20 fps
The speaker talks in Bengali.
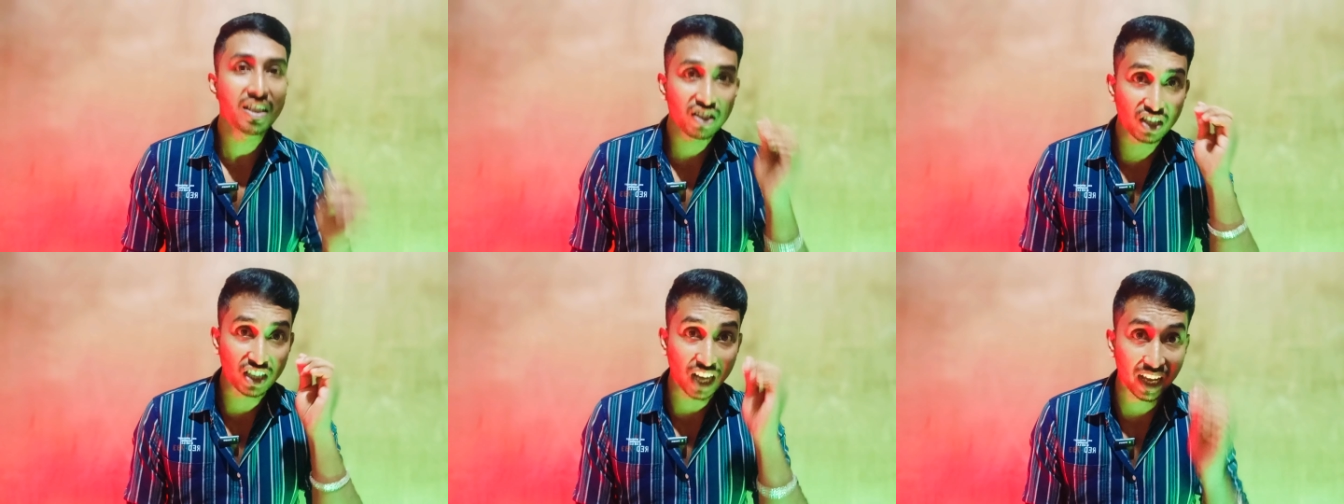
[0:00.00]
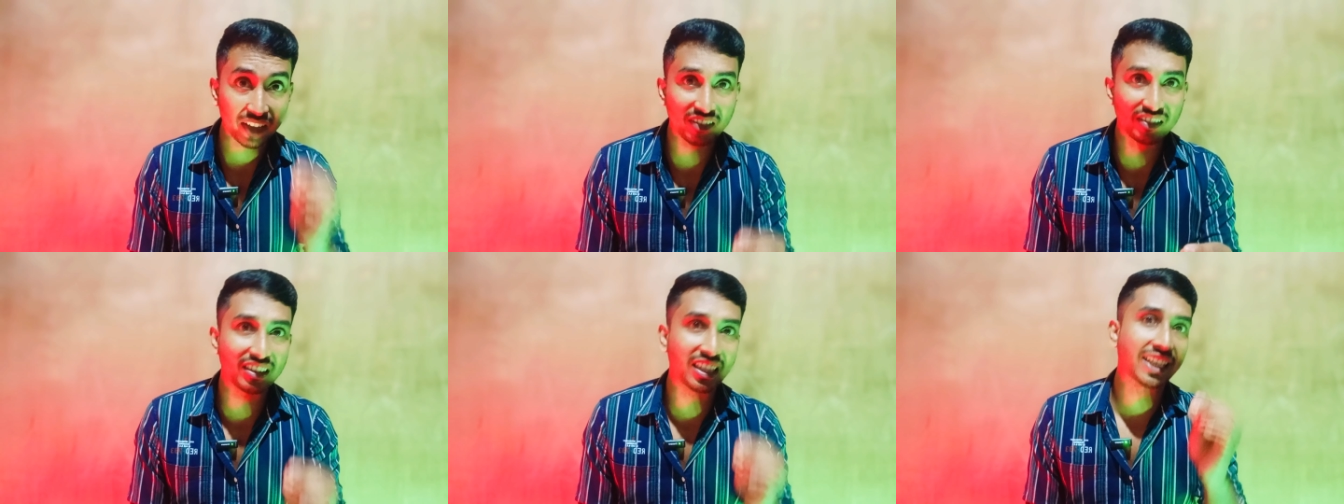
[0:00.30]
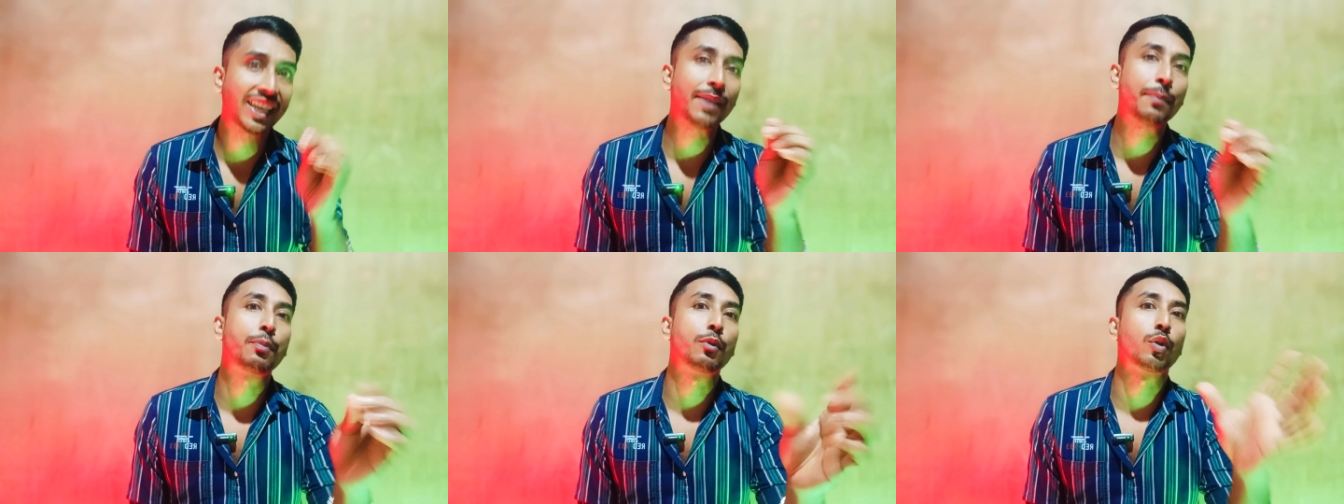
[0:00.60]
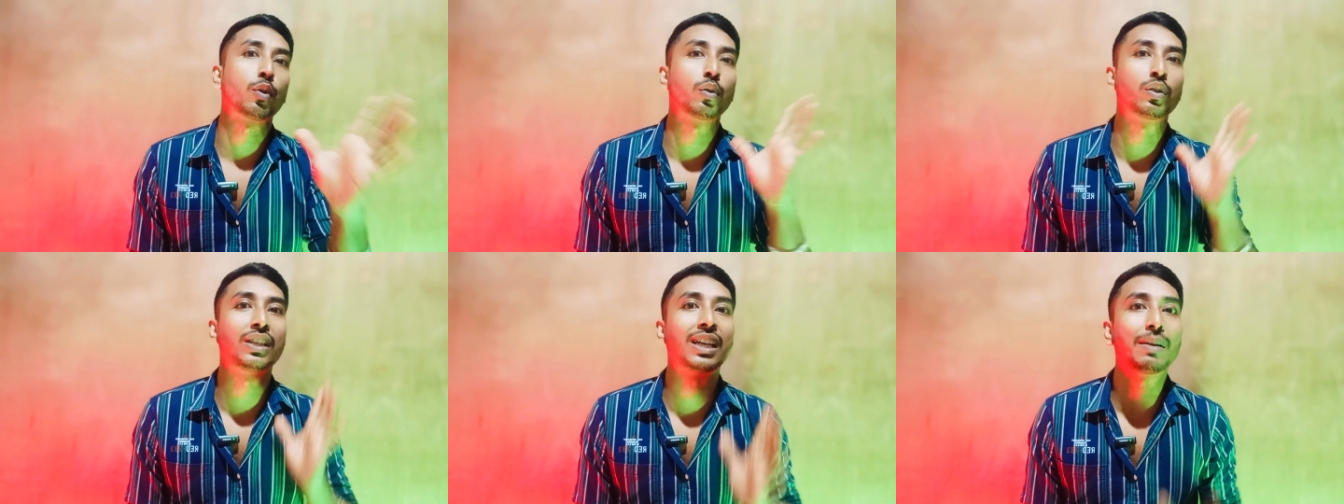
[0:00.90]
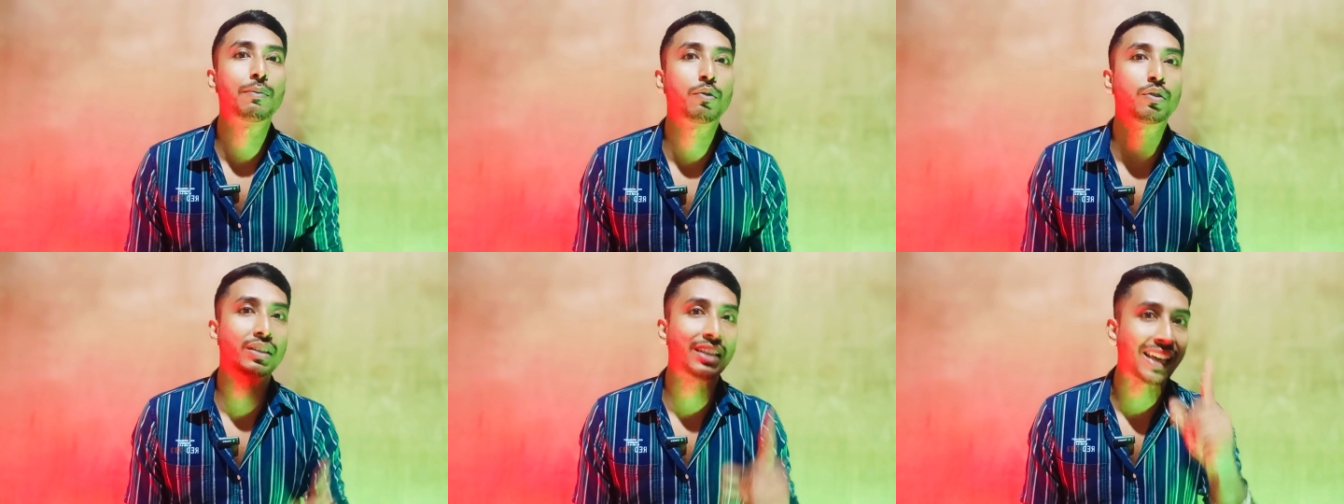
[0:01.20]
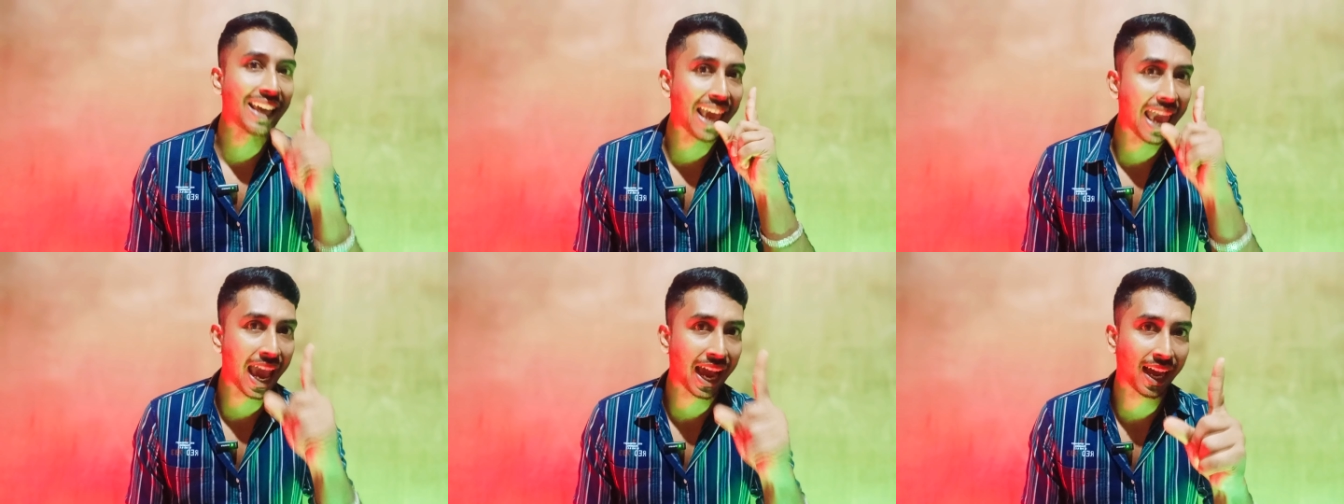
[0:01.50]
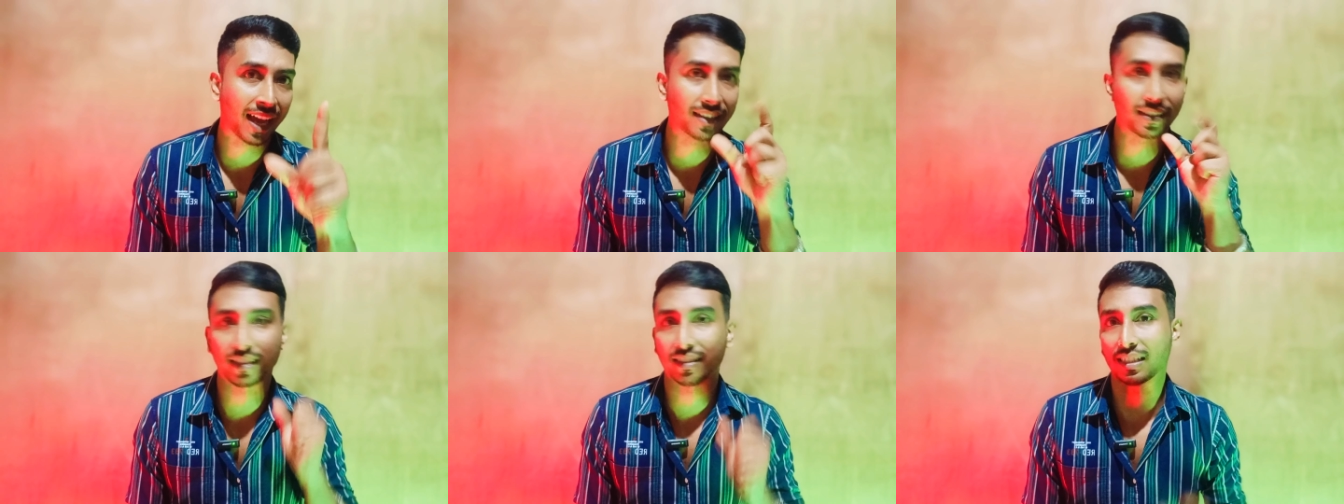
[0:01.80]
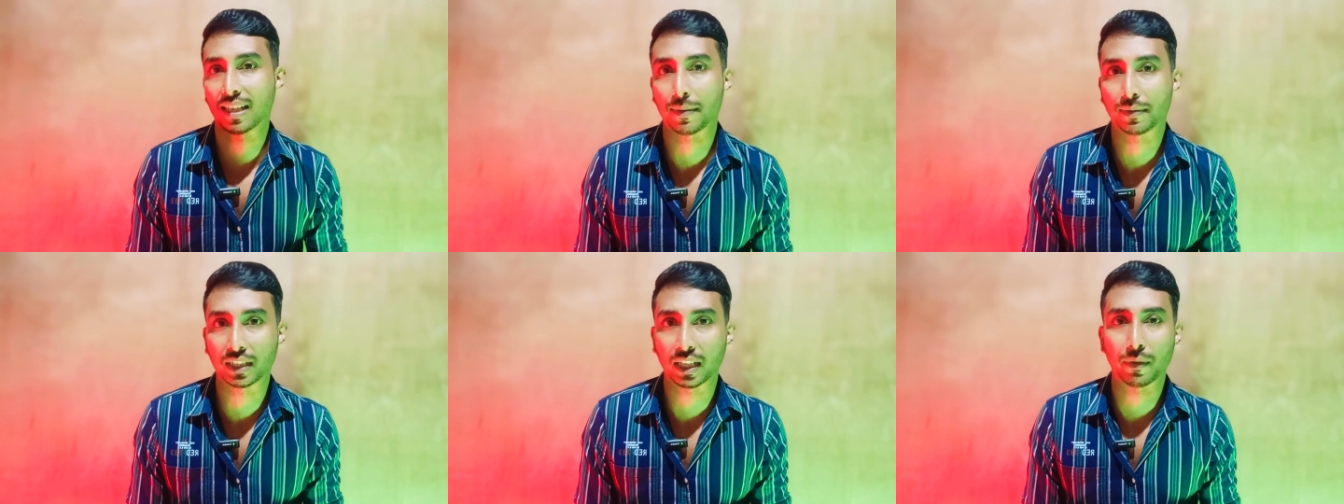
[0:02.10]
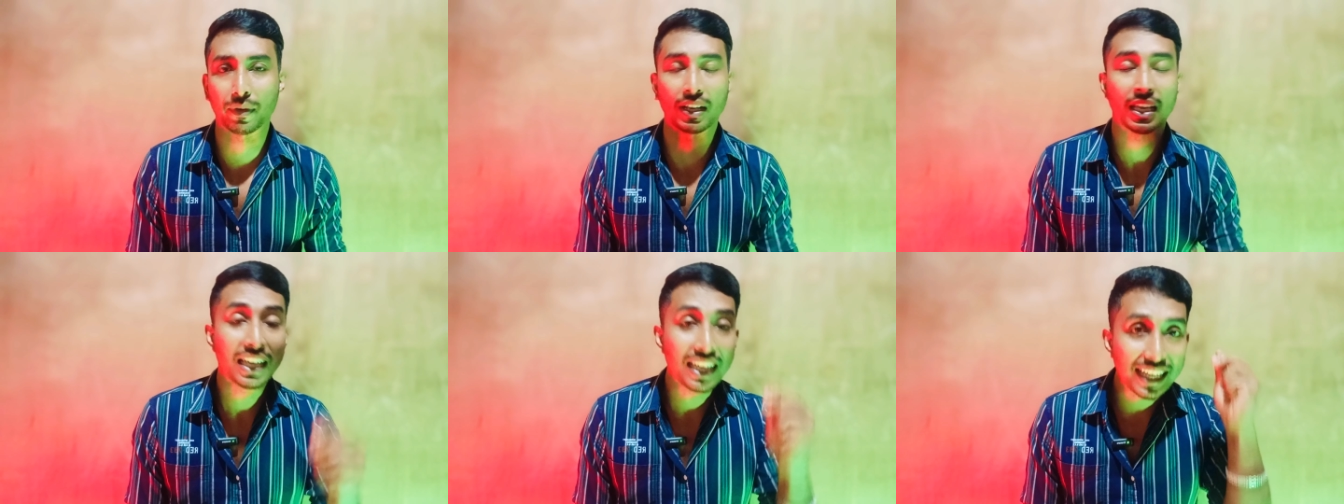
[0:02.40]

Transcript: সাত থেকে পনেরো দিনের মধ্যে এক হাজার সাবস্ক্রাইবার